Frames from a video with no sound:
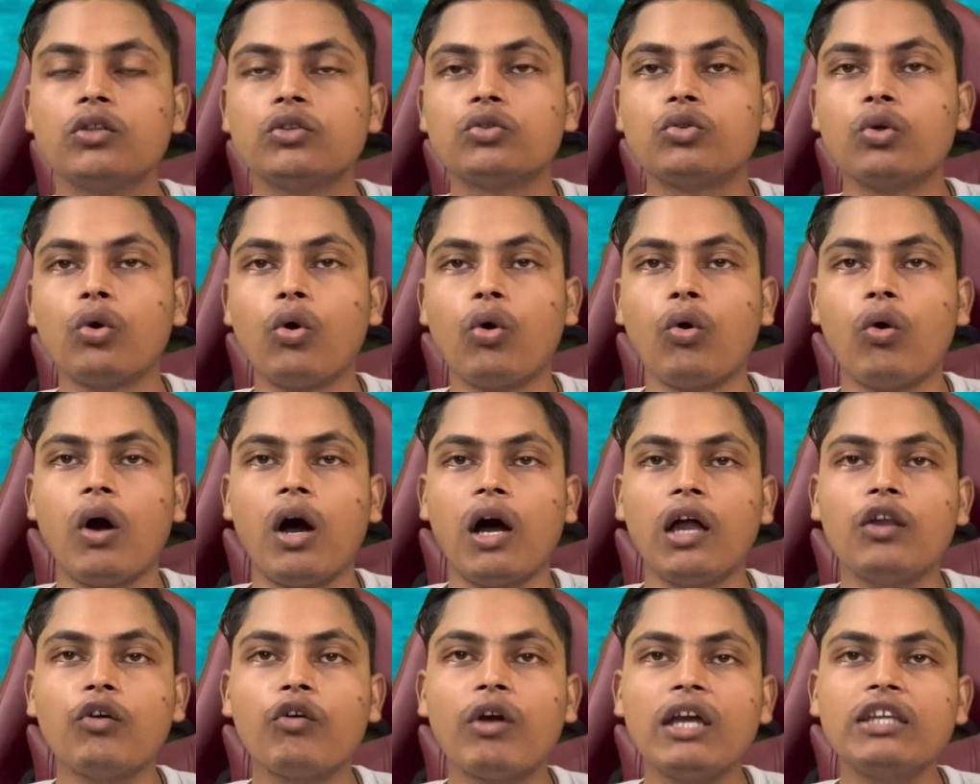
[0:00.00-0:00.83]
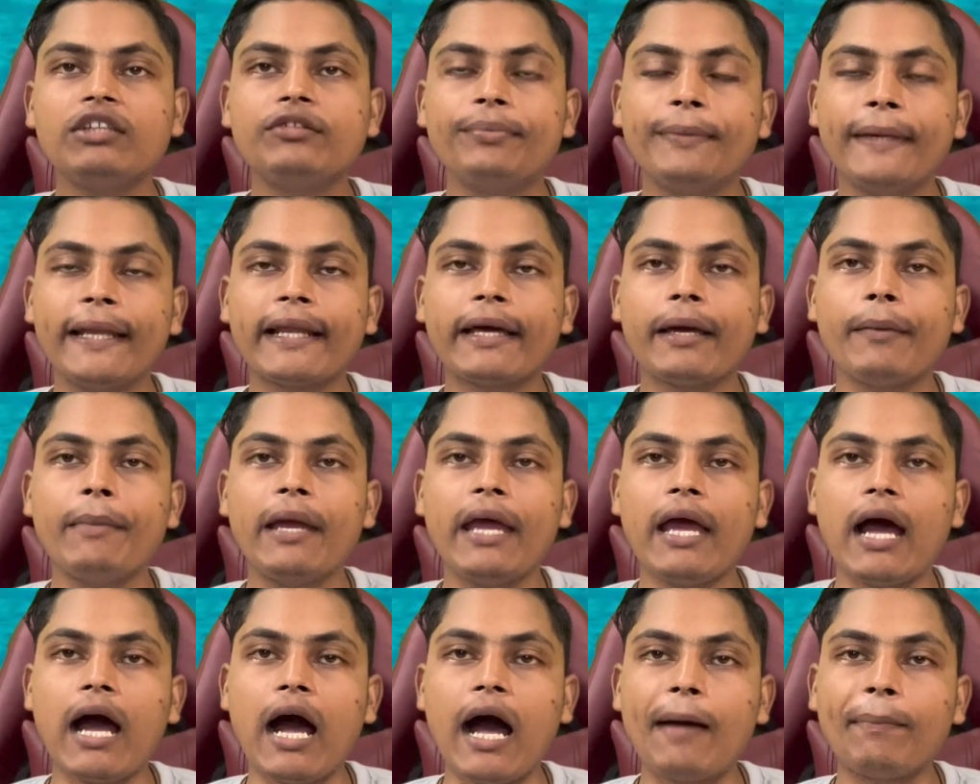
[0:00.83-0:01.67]
तो हेलो गाइज वेलकम है
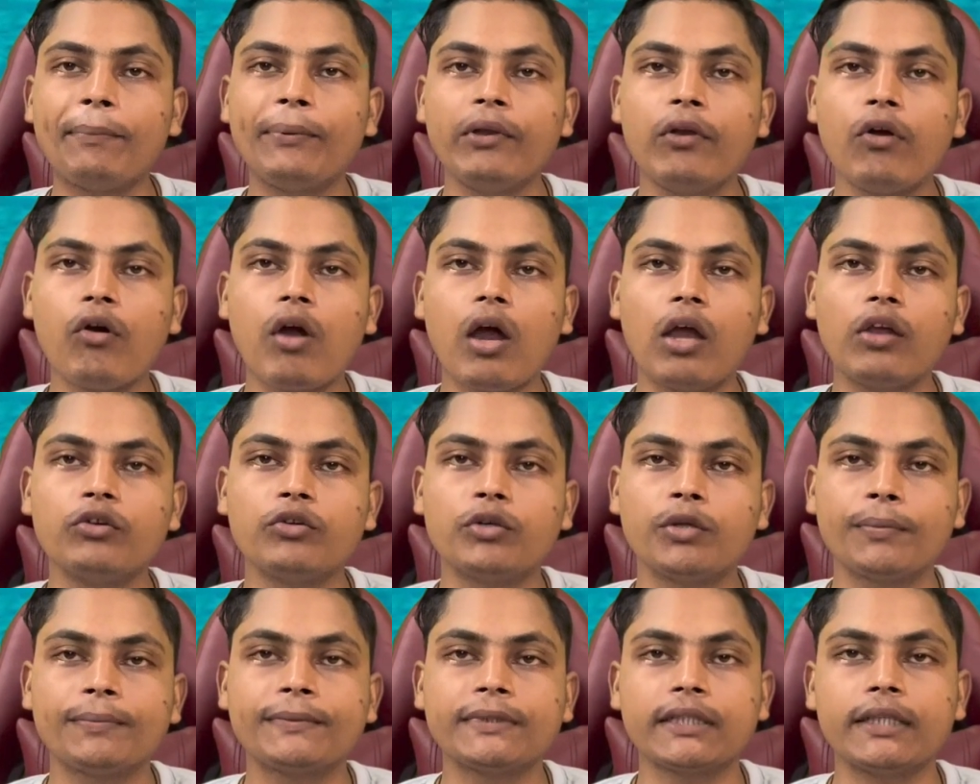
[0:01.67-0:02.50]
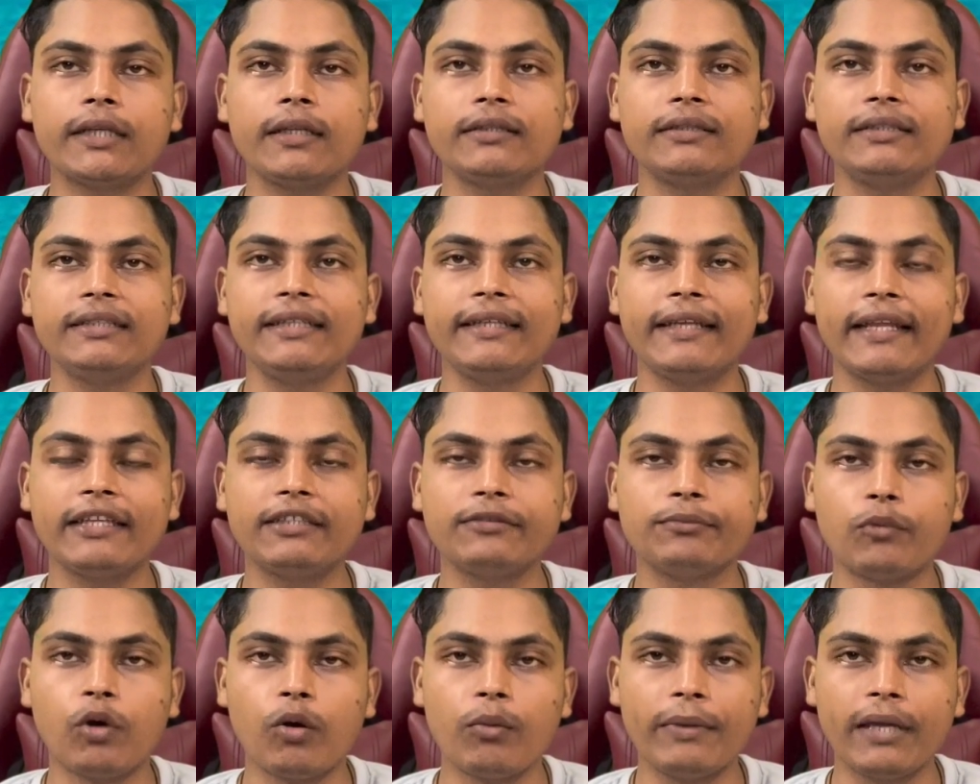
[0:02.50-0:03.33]
आप ही लोग का यूट्यूब चैनल नीरज
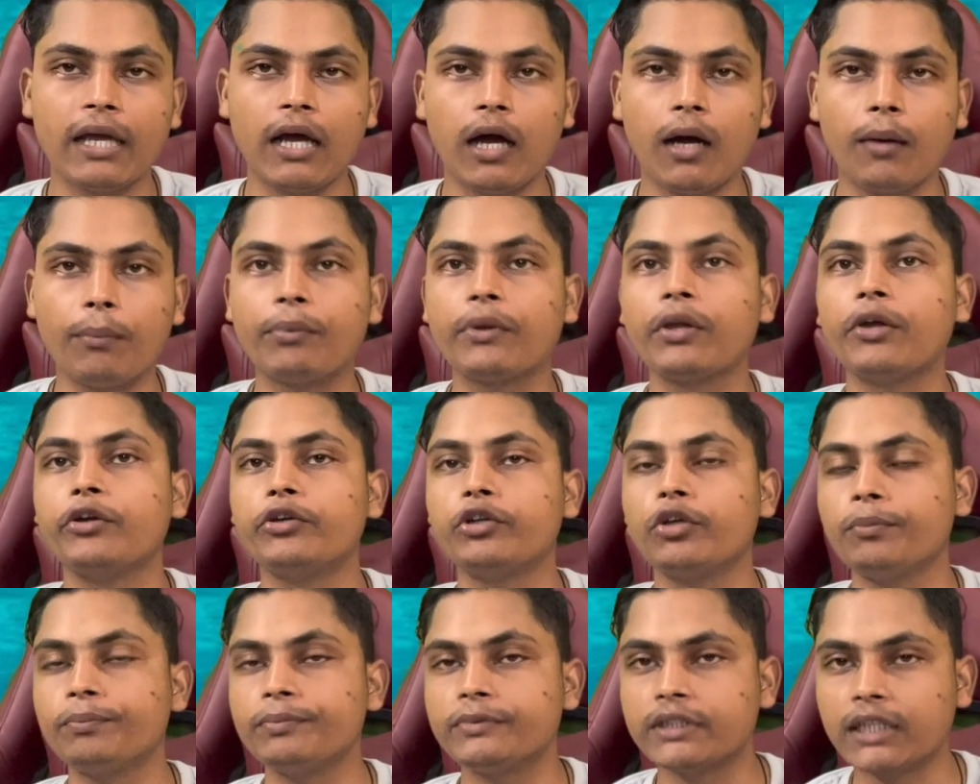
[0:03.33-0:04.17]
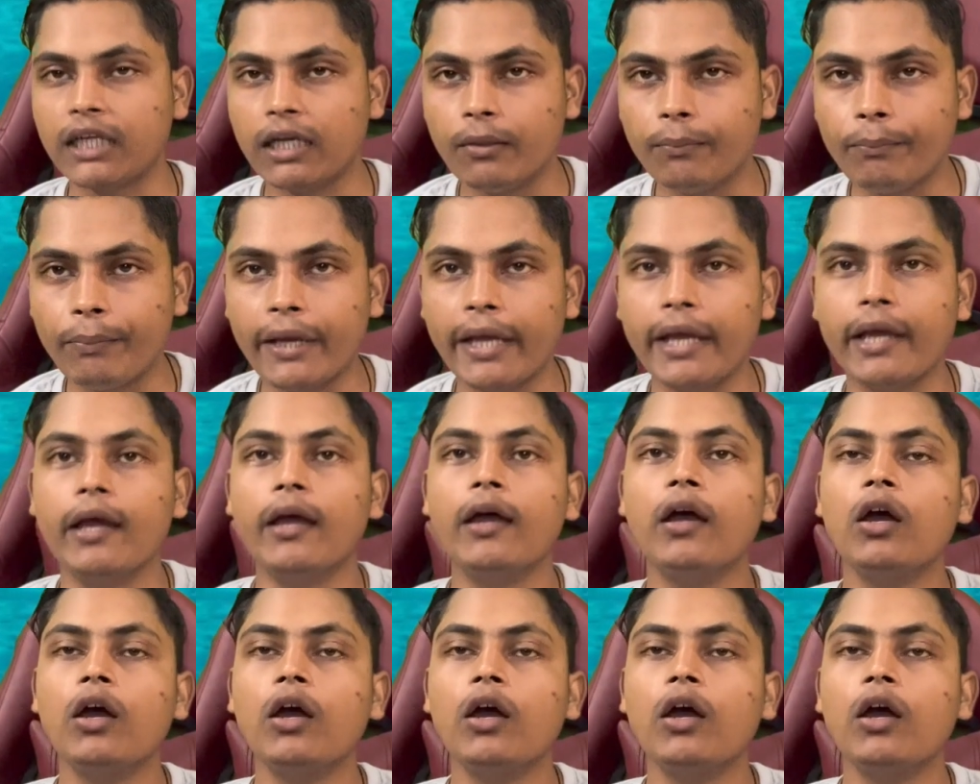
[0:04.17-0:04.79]
मोबी हब के यूट्यूब चैनल पे